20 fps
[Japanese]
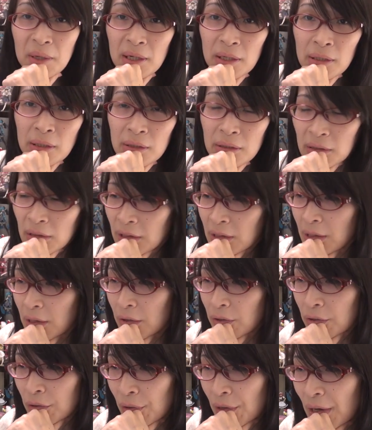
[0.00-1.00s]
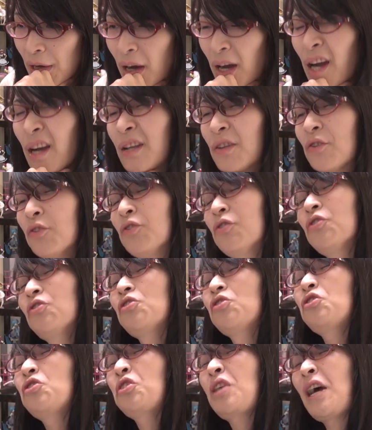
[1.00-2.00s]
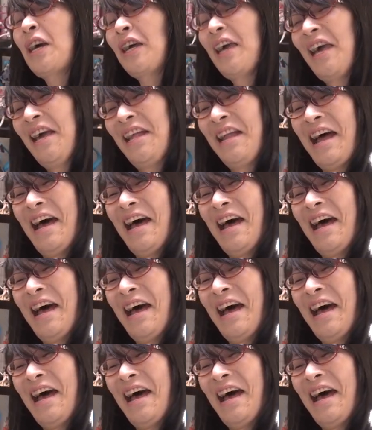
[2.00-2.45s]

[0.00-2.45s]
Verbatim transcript: 万704円ああそうするとちょっと高いな